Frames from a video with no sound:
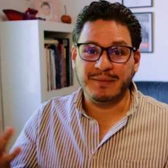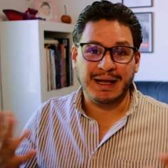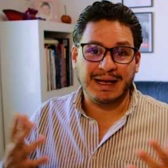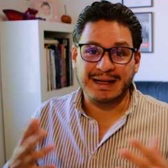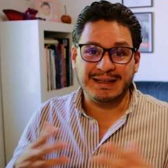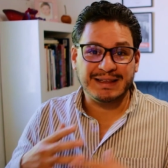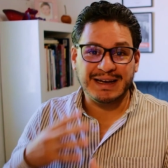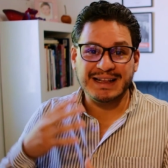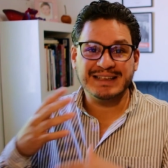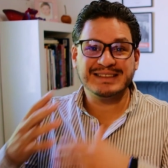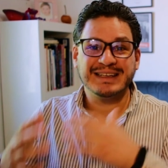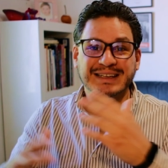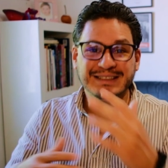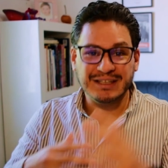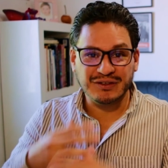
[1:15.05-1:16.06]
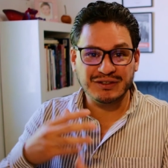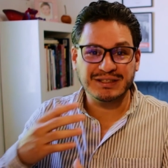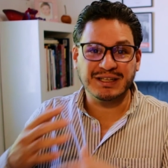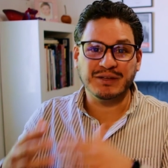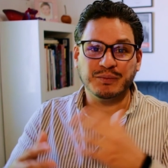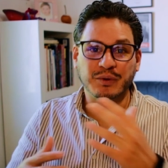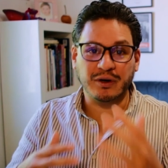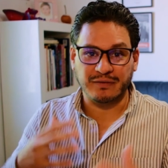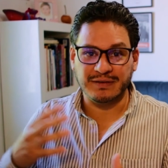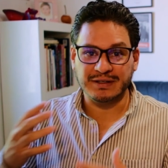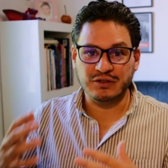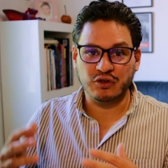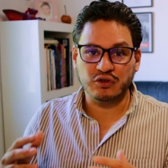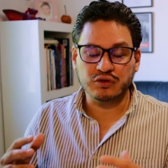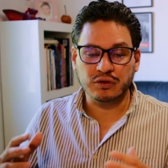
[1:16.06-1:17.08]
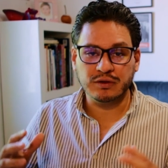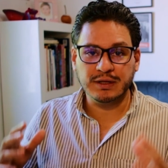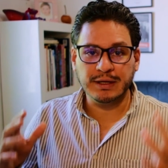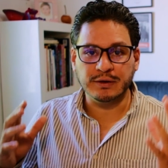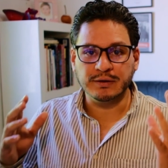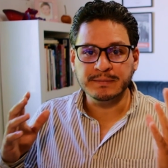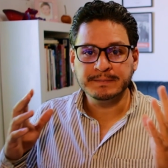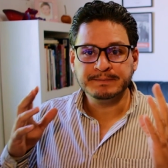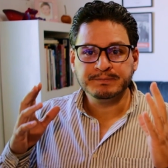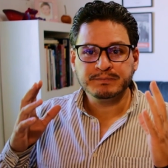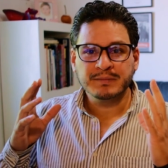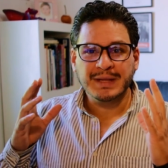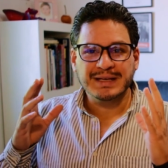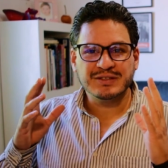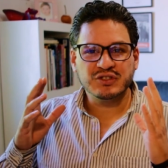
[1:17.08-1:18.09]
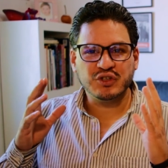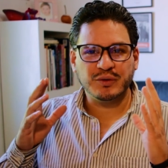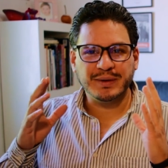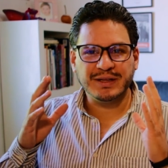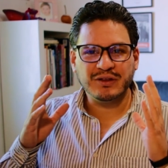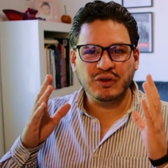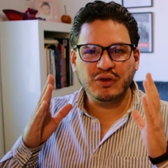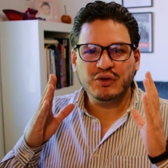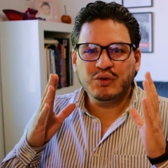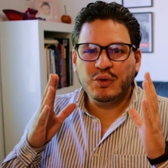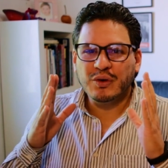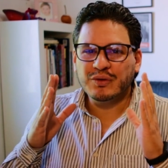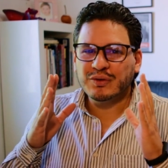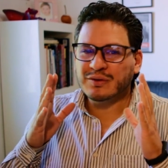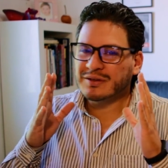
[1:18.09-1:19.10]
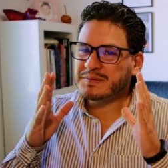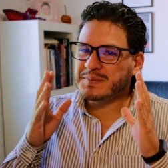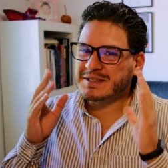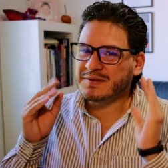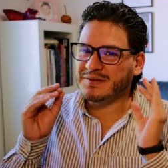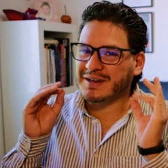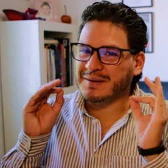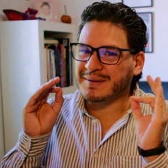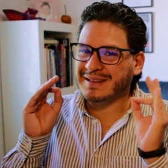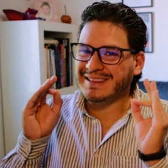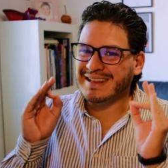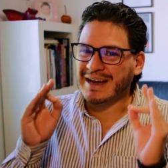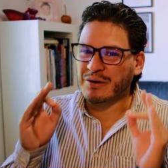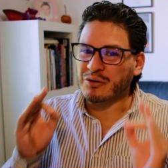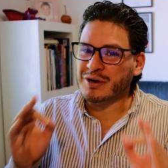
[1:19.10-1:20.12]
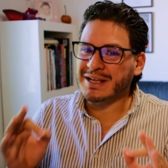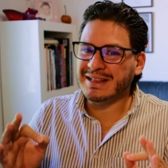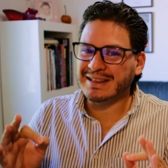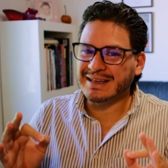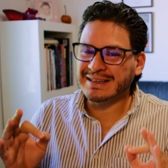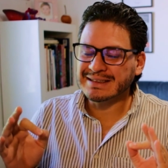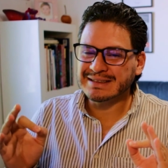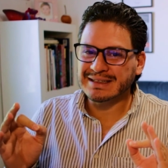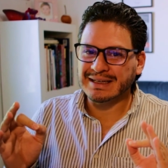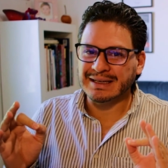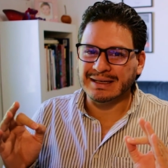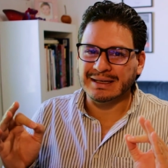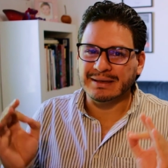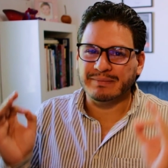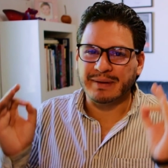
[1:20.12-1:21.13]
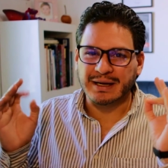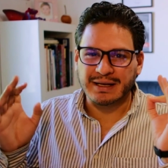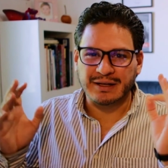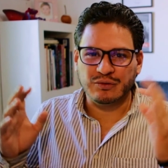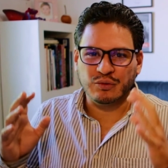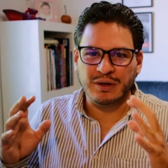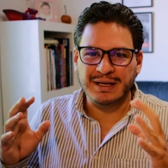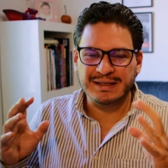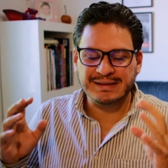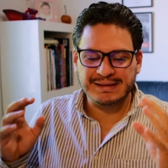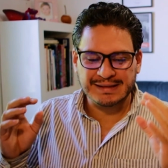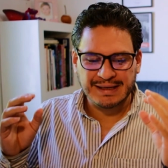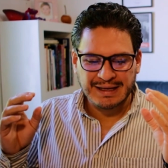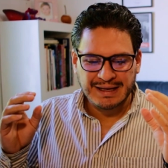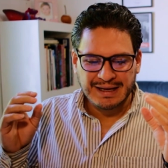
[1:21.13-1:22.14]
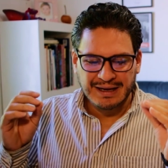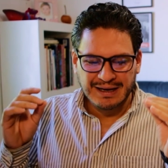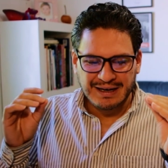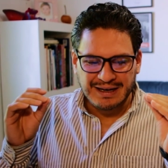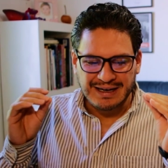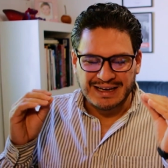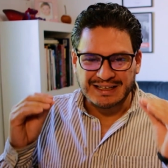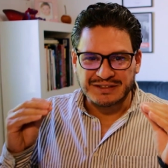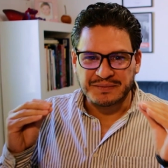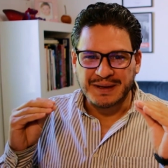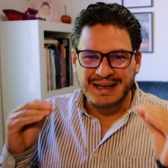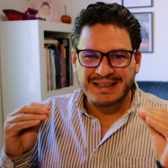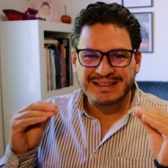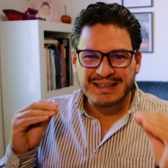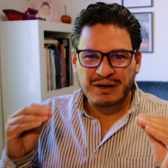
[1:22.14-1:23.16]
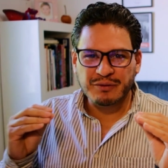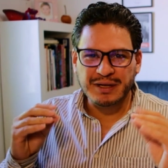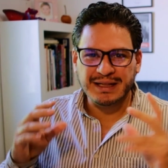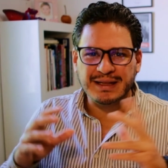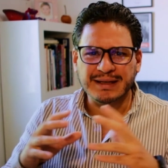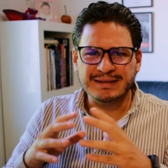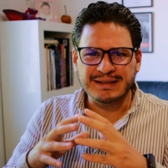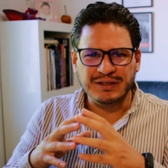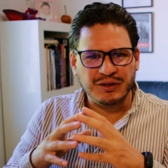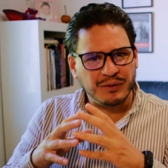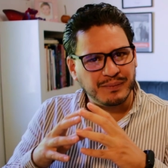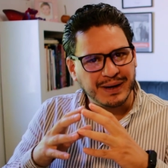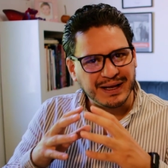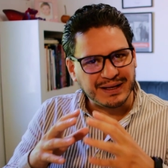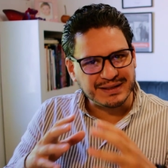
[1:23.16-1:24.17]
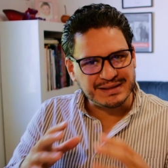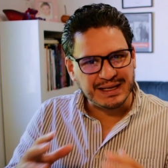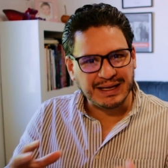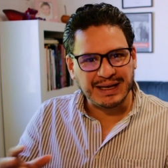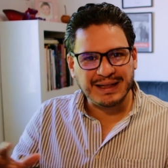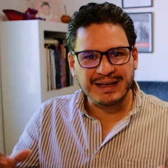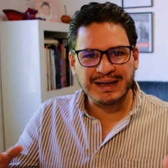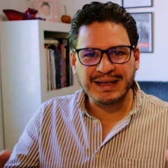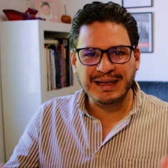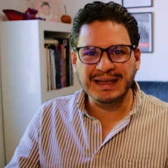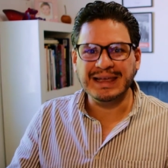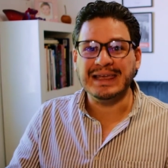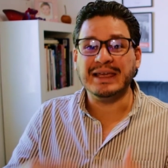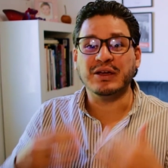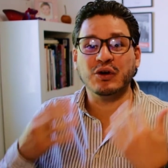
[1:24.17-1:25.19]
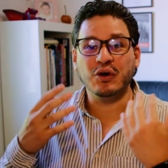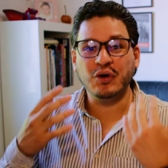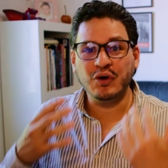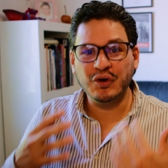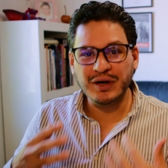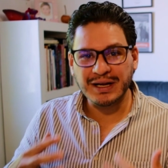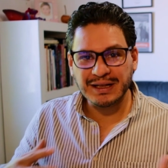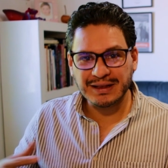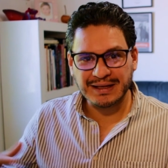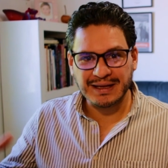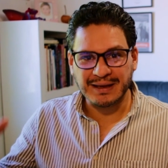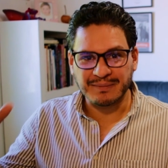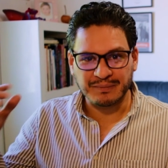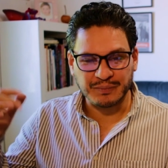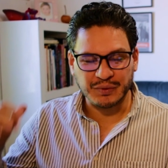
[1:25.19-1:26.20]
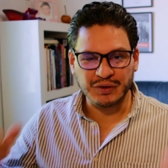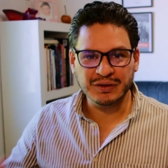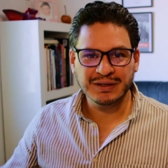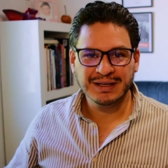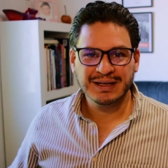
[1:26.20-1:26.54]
Me encantaría estar haciendo este tipo de reflexiones contigo, sobre todo no, específicamente ahorita, eh, para que tú las, las veas ahorita, sino para que se queden ahí y con el tiempo